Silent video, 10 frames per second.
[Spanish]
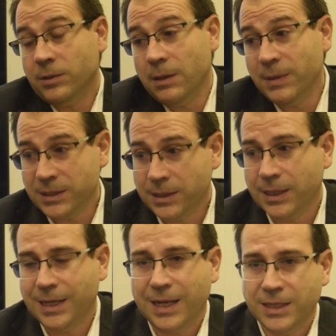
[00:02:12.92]

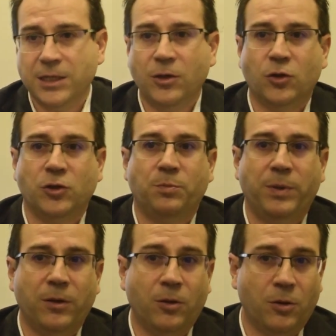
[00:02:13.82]
temas clásicos
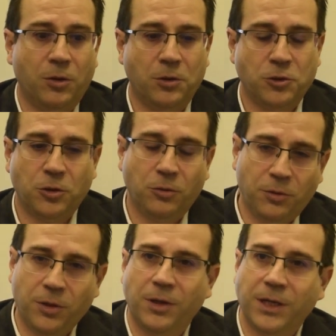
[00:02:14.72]
pero con
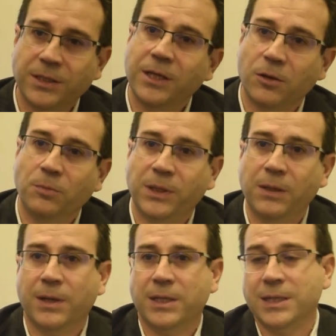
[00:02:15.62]
soluciones
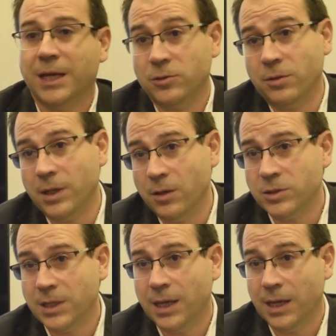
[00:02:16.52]
disruptivas
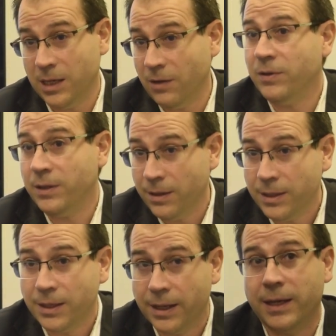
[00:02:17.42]
asociados a la
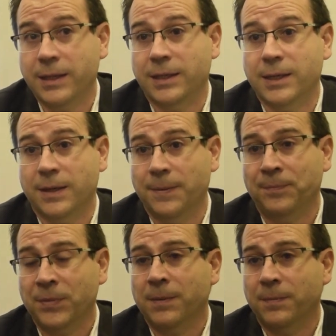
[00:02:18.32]
eficiencia energética.
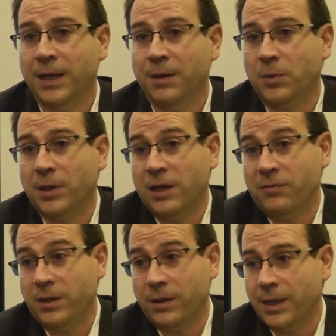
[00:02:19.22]
¿vale? Porque la
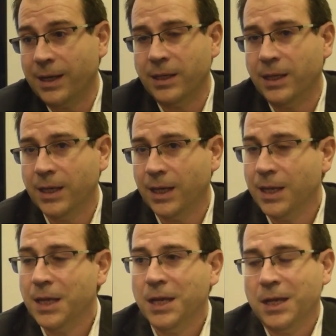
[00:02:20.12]
eficiencia energética
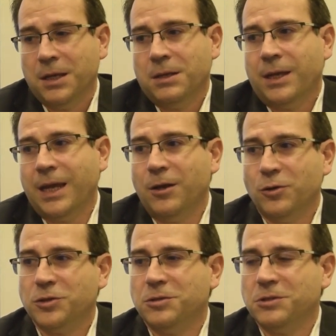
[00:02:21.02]
en
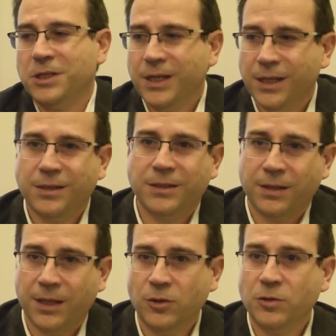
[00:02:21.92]
los siguientes
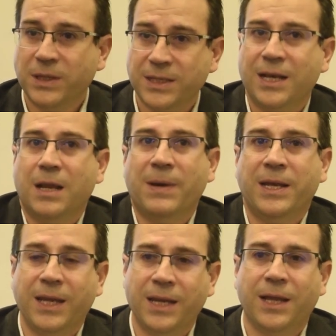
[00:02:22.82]
10 años va a ser la
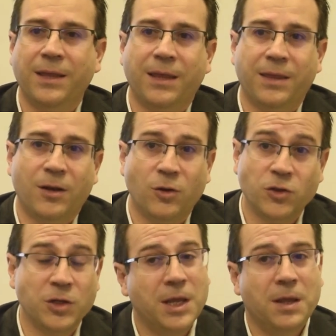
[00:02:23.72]
manera de
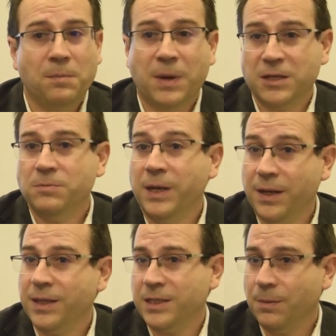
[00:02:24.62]
hacernos más
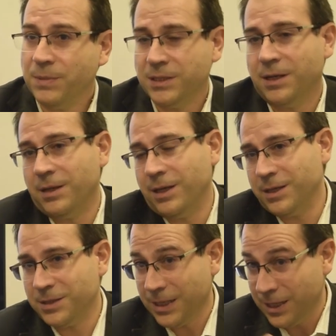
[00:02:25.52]
verdes, a pesar de
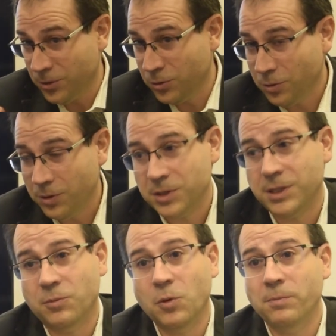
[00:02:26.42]
que está todo
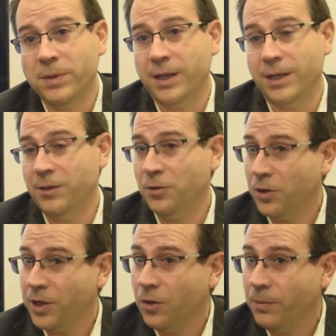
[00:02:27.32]
este boom del
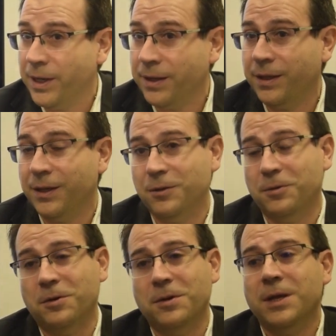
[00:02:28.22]
hidrógeno verde
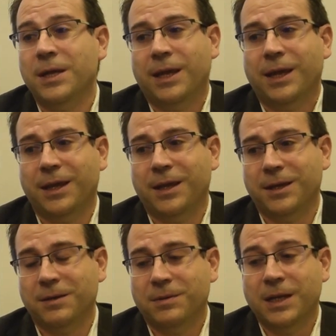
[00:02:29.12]
o
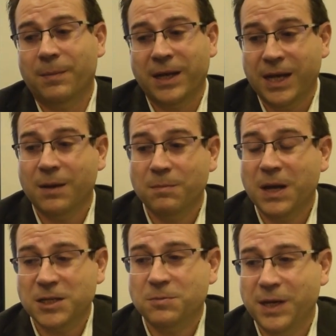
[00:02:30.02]
eh, la manera
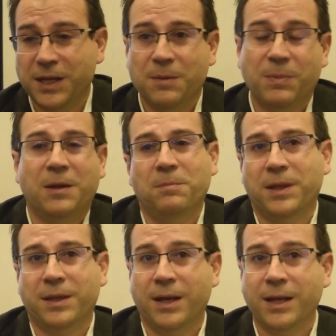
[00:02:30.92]
más verde para
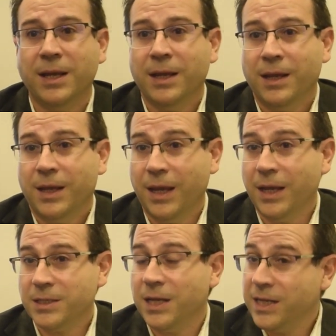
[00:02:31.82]
empezar
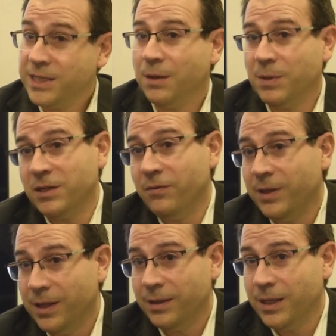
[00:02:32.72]
es ser más
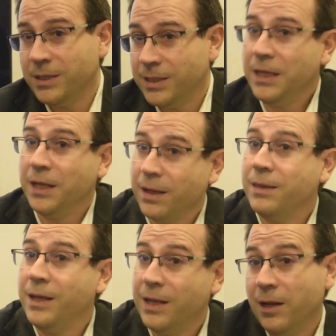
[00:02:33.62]
eficientes y
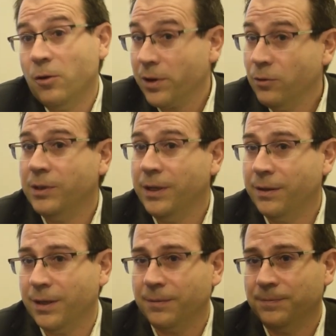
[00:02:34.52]
reciclar o
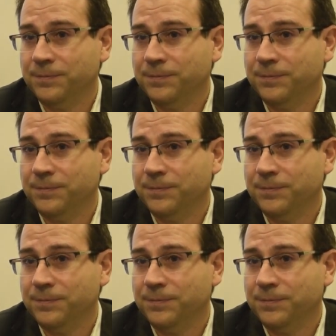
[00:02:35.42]
reutilizar.